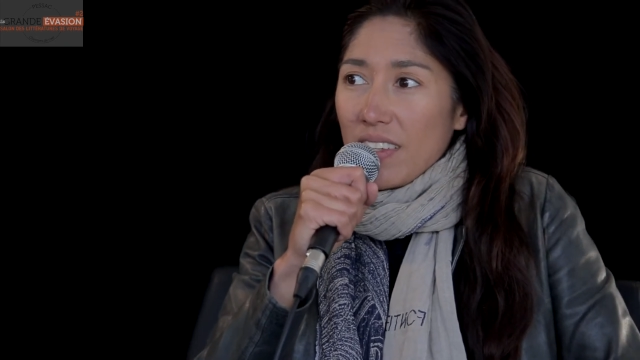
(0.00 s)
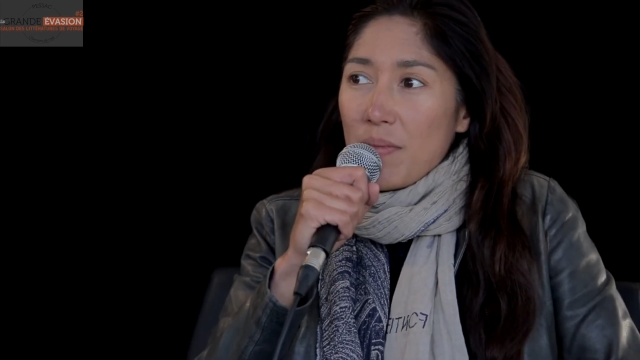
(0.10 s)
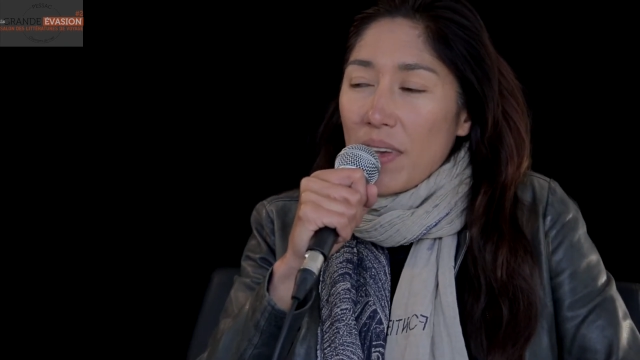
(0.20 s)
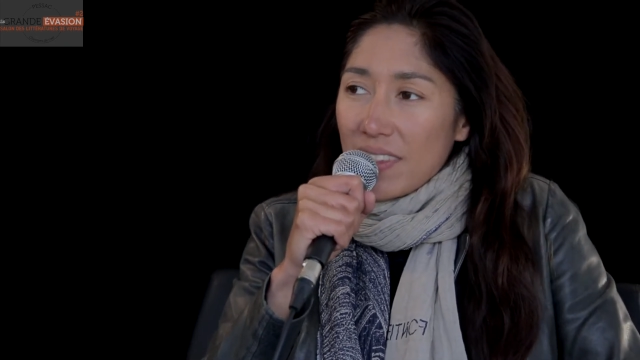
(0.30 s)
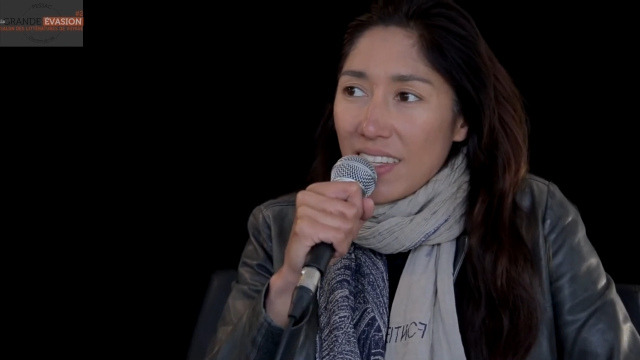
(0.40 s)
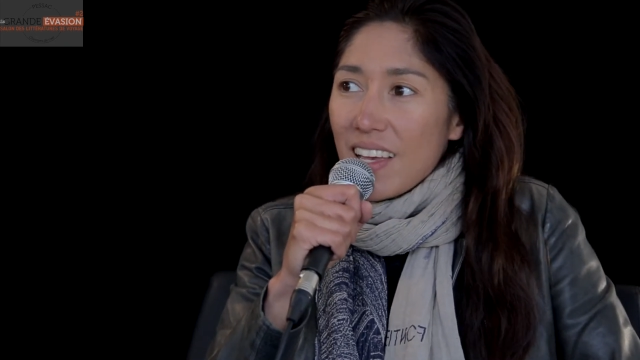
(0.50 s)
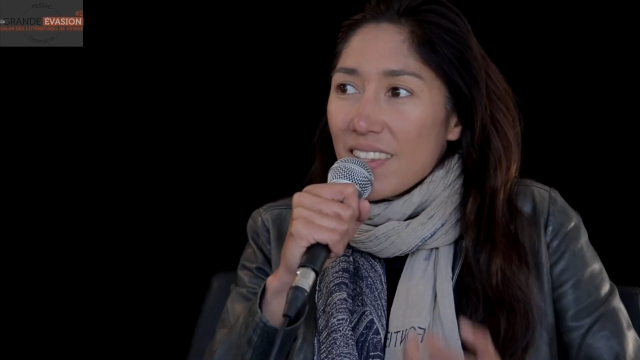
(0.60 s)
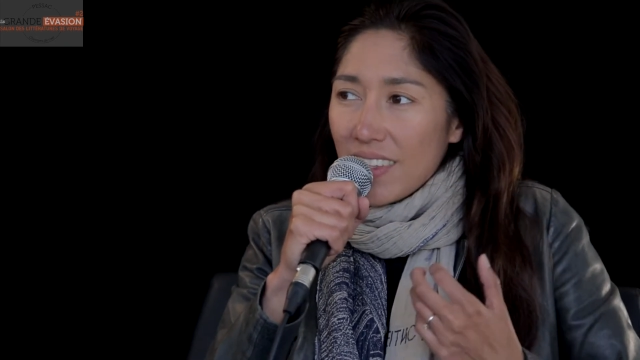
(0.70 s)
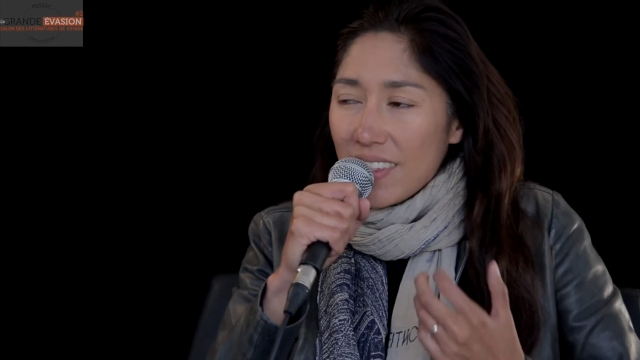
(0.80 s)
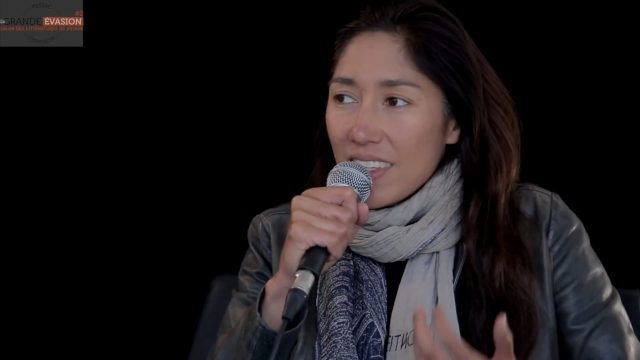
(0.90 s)
il m'a été
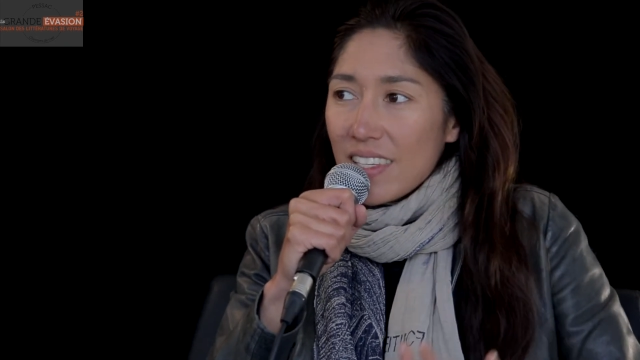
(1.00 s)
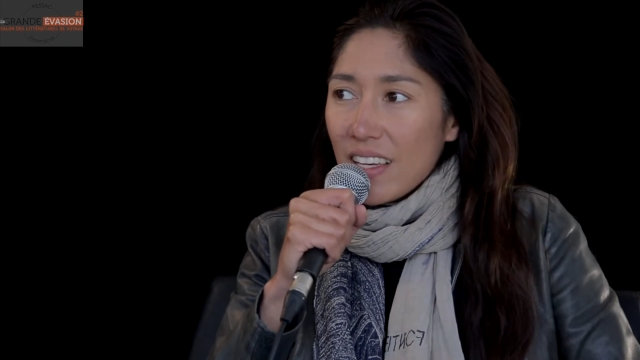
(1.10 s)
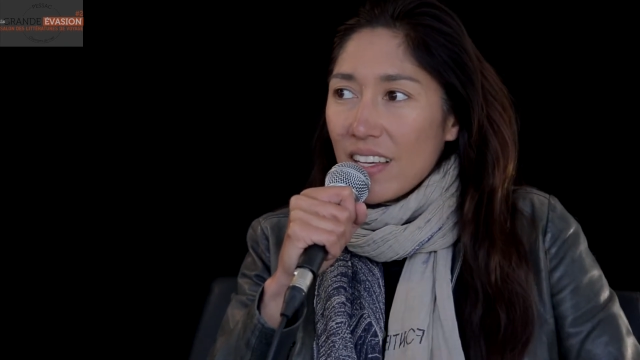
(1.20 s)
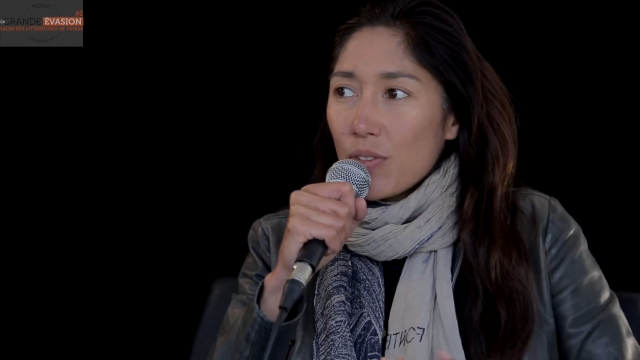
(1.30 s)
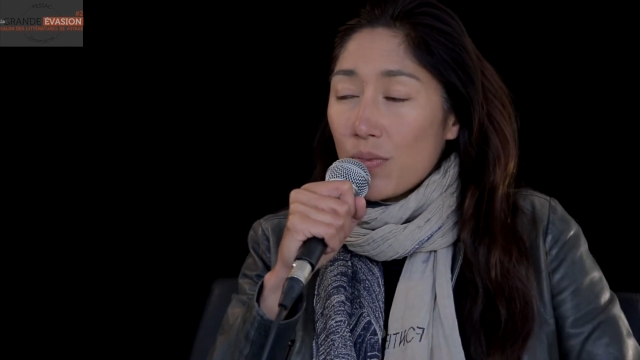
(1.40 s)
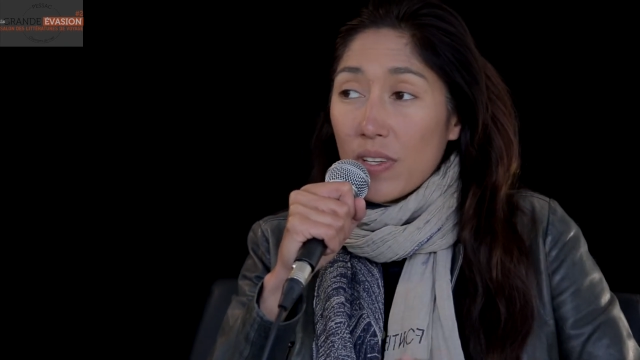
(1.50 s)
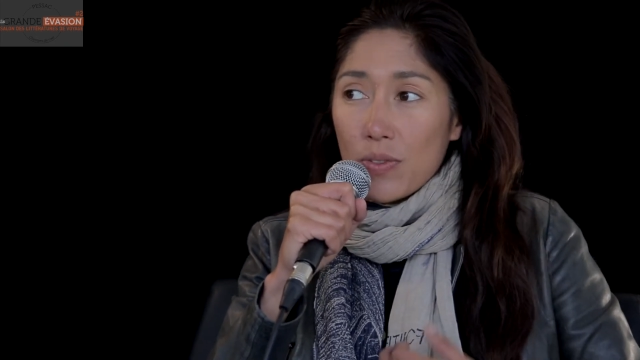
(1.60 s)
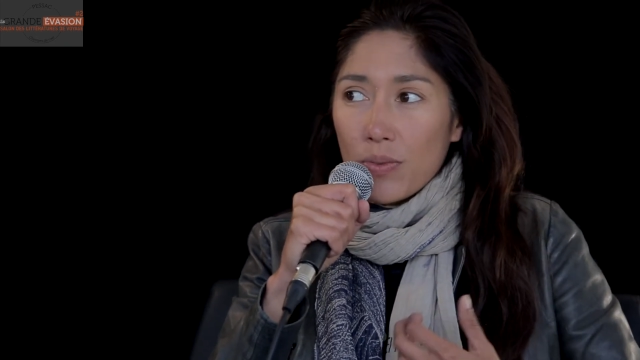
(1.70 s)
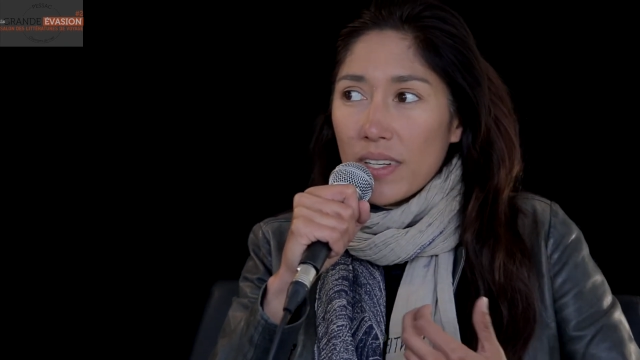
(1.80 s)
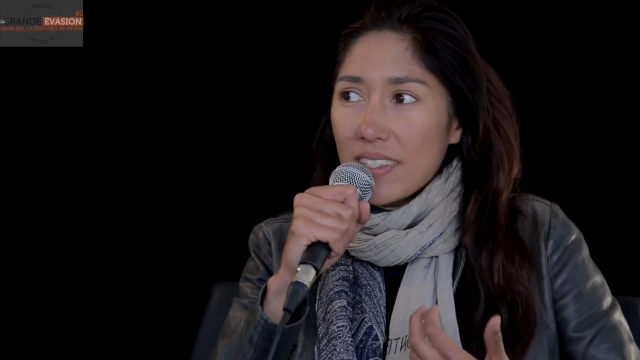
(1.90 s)
désigné de
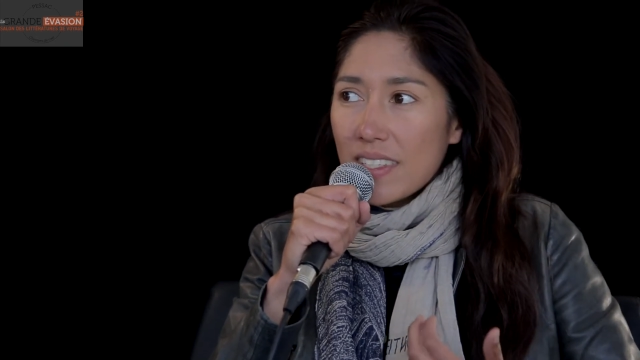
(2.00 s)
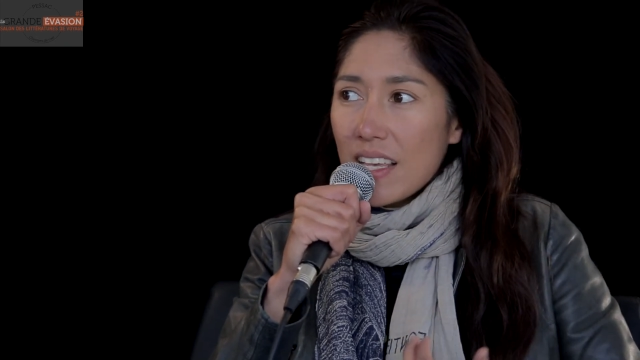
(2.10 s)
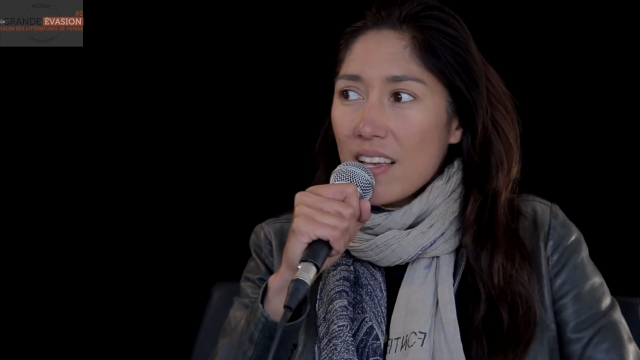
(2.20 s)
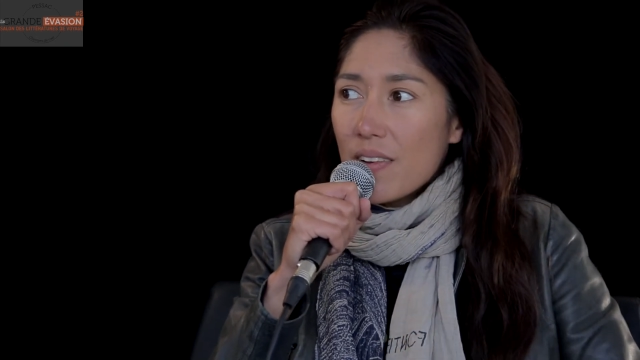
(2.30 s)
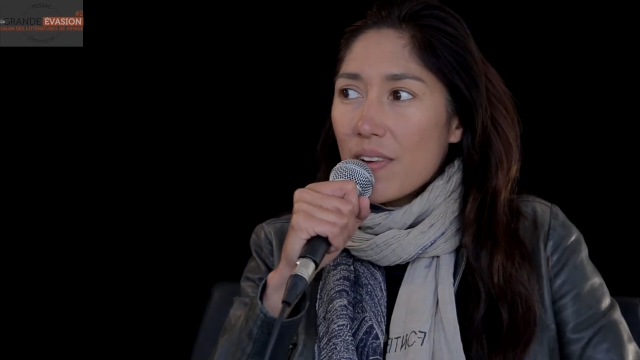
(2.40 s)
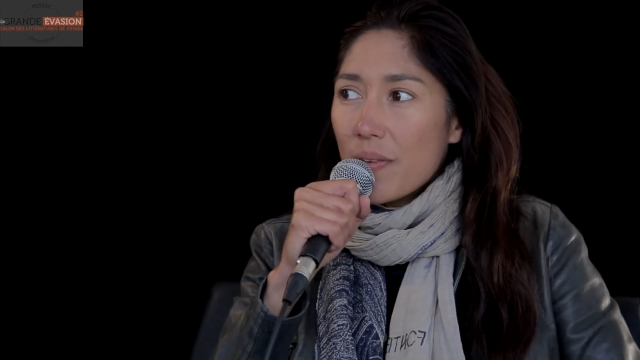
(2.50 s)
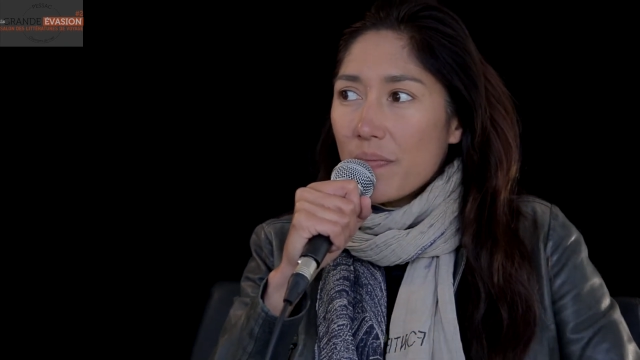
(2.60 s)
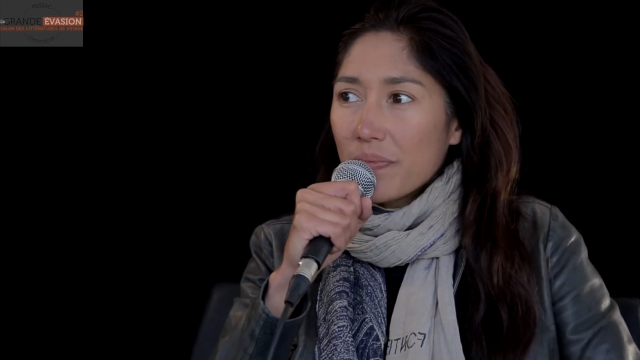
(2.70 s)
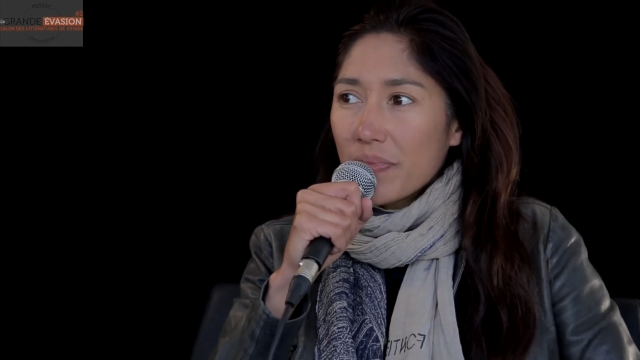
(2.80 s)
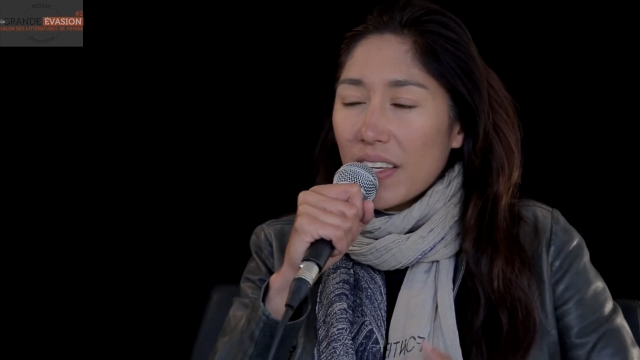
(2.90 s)
façon assez
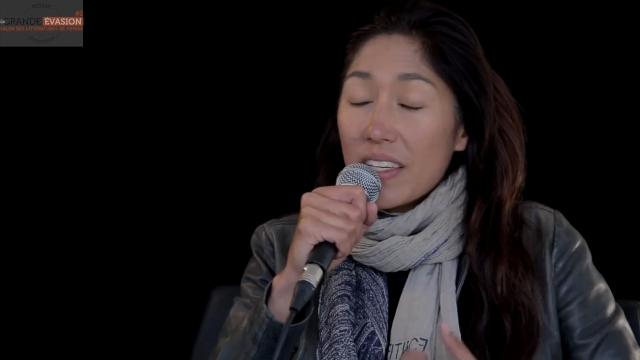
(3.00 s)
euh,